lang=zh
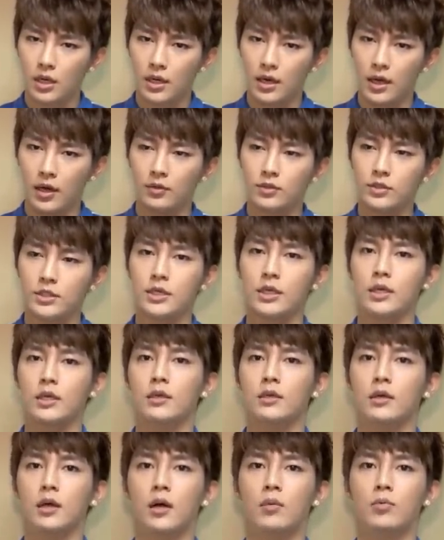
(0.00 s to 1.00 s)
了解，
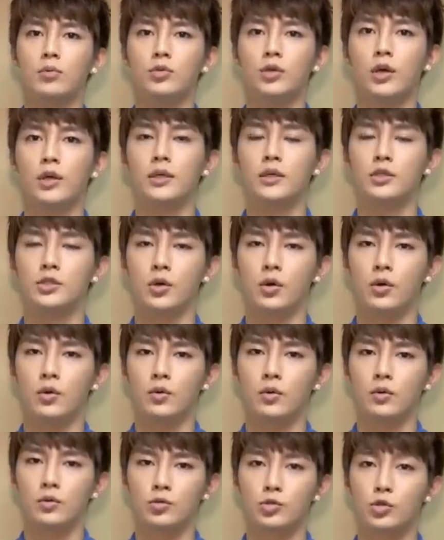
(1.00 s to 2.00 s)
然后不断的
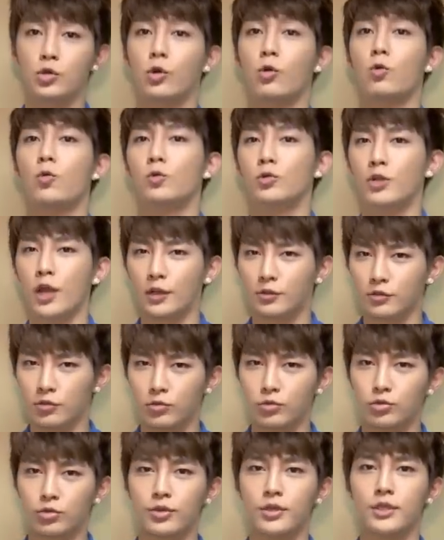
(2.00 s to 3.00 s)
从错误当
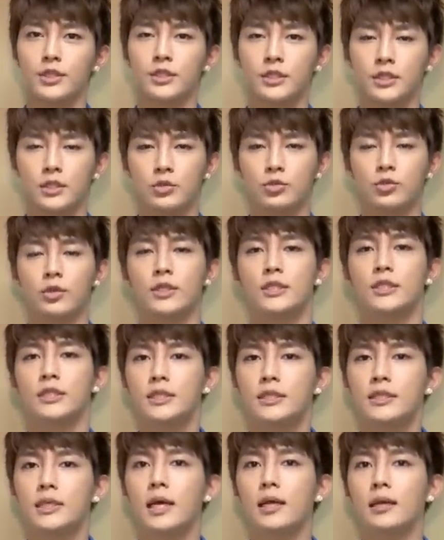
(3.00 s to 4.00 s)
中学习，所以
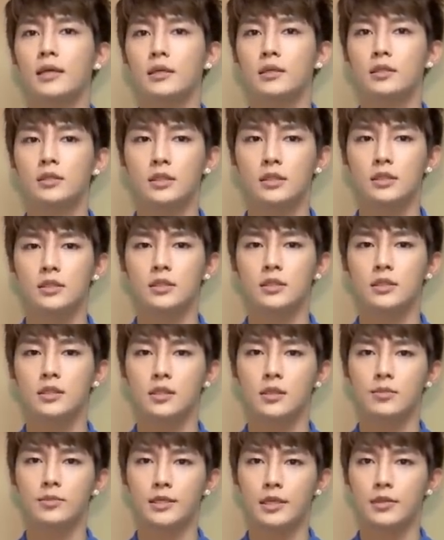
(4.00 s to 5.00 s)
现在呢，其实
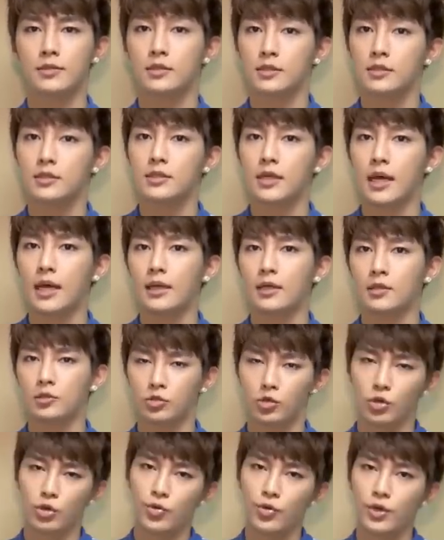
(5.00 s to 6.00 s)
真的比较自在。
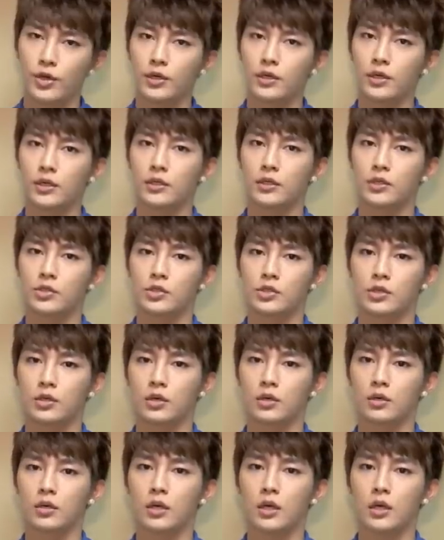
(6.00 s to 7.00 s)
对于一个人的时
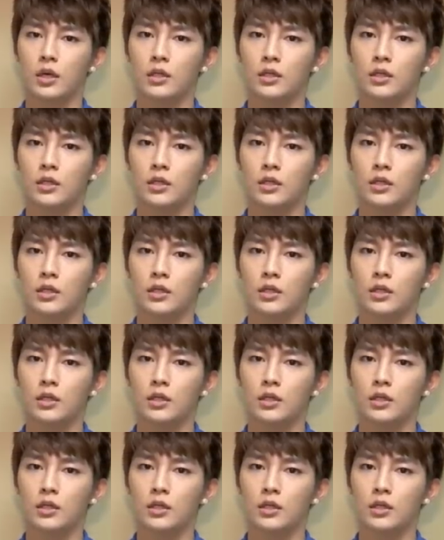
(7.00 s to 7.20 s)
候